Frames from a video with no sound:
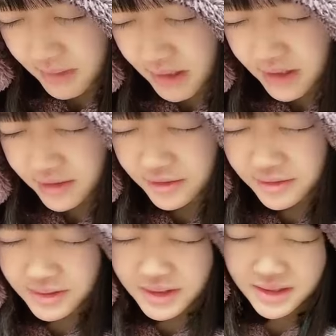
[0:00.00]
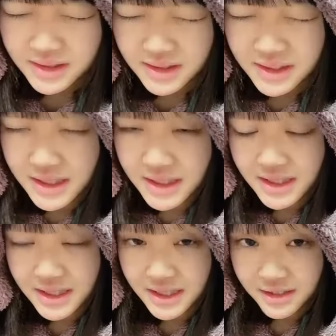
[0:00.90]
あのでき
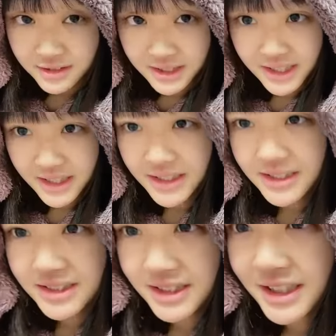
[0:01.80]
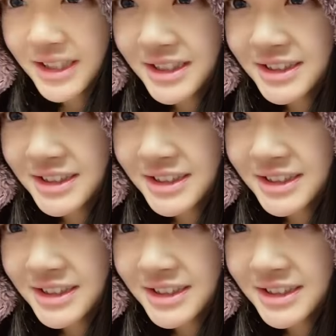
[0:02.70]
ないのは嫌ですね